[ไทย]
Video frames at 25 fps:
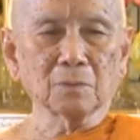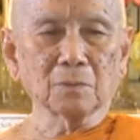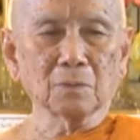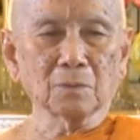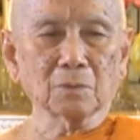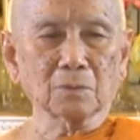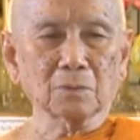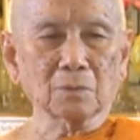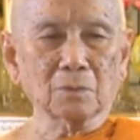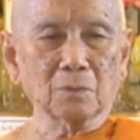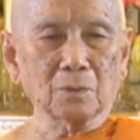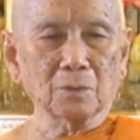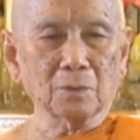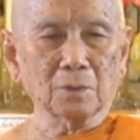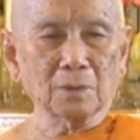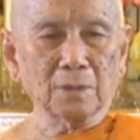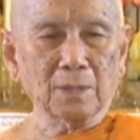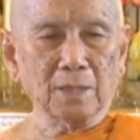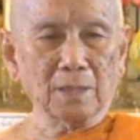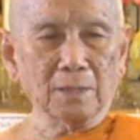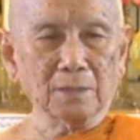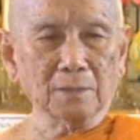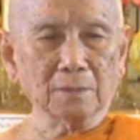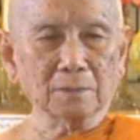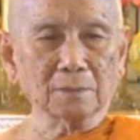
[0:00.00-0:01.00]
บุคคล
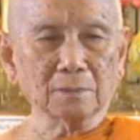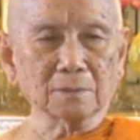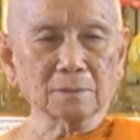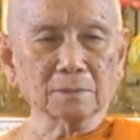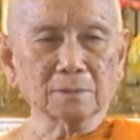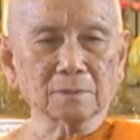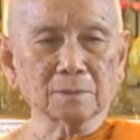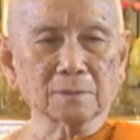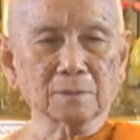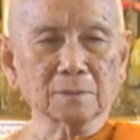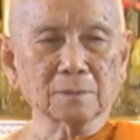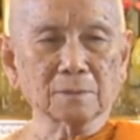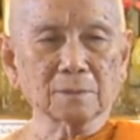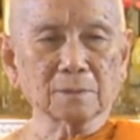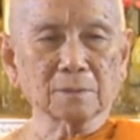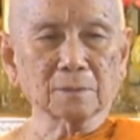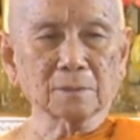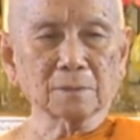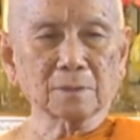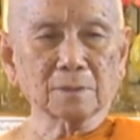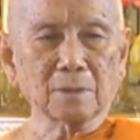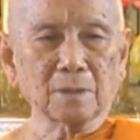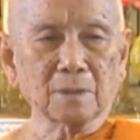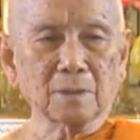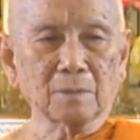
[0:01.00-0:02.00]
นั้น
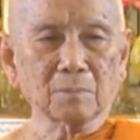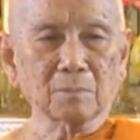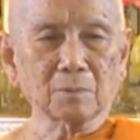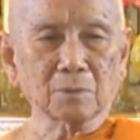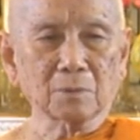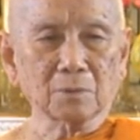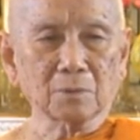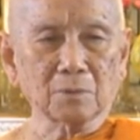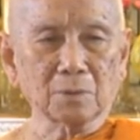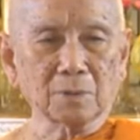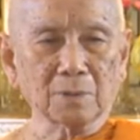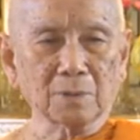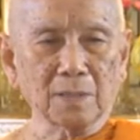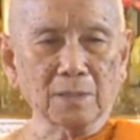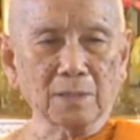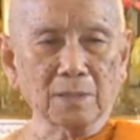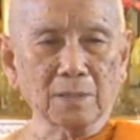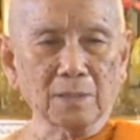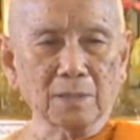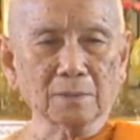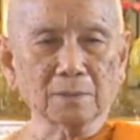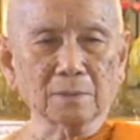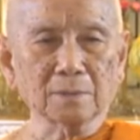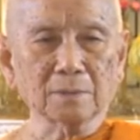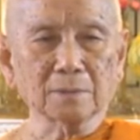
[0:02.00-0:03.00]
ครอบครัว
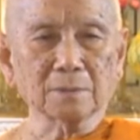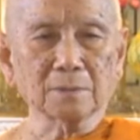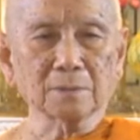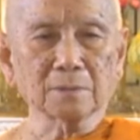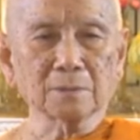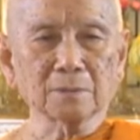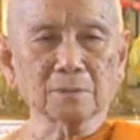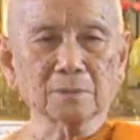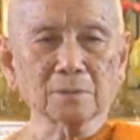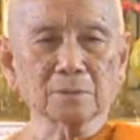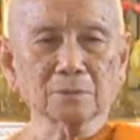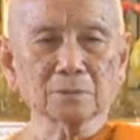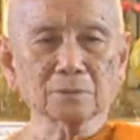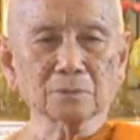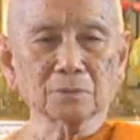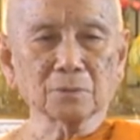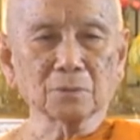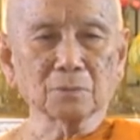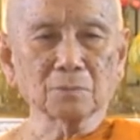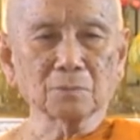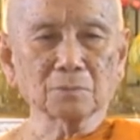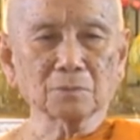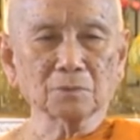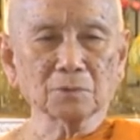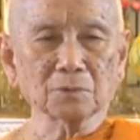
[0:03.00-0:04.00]
นั้น
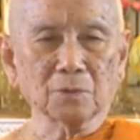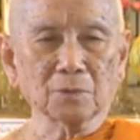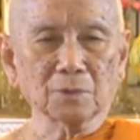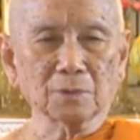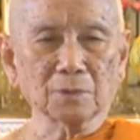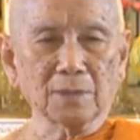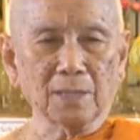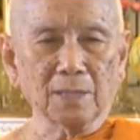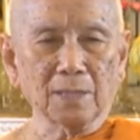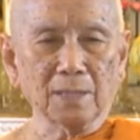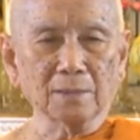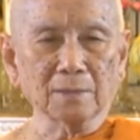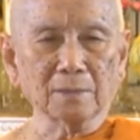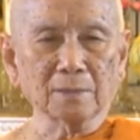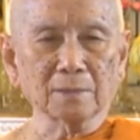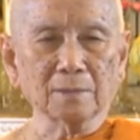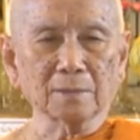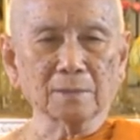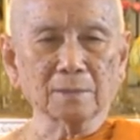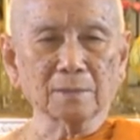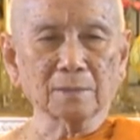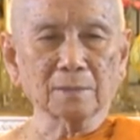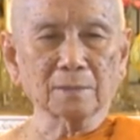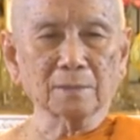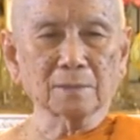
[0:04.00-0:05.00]
ชุมชนนั้น
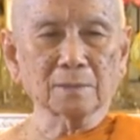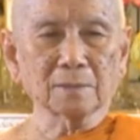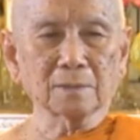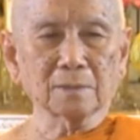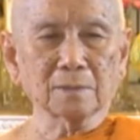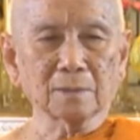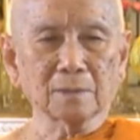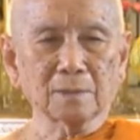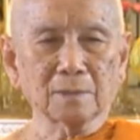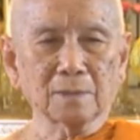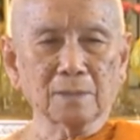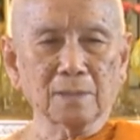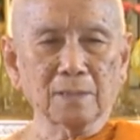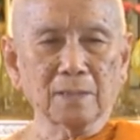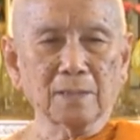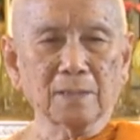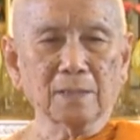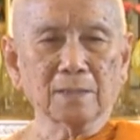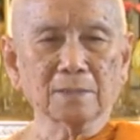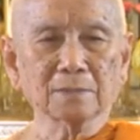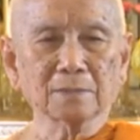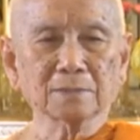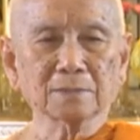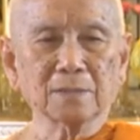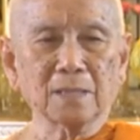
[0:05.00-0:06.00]
และ
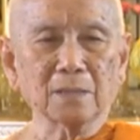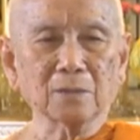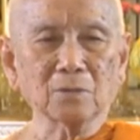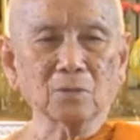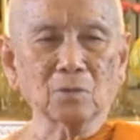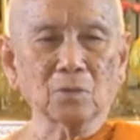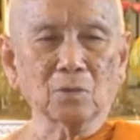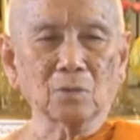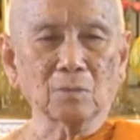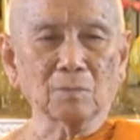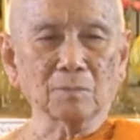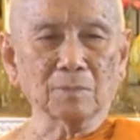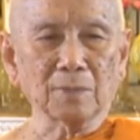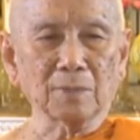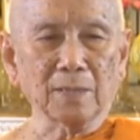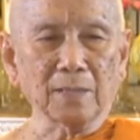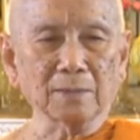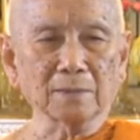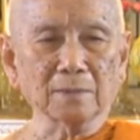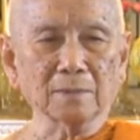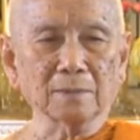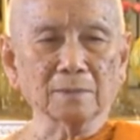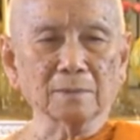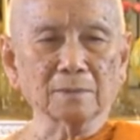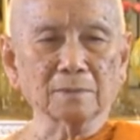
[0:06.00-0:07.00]
สังคม
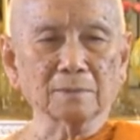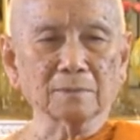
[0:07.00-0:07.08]
นั้น